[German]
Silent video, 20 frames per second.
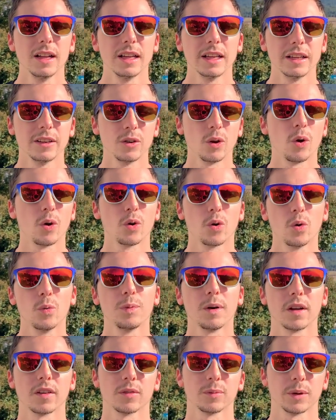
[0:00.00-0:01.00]
in
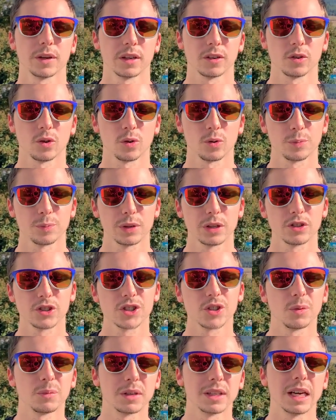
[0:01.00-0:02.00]
Europa, also bei den
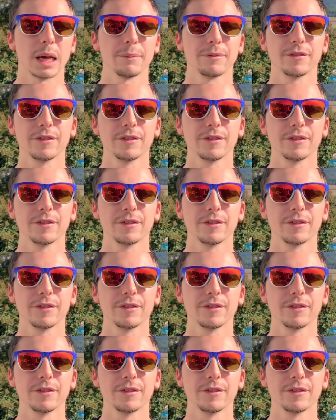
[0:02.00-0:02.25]
europäischen, um knapp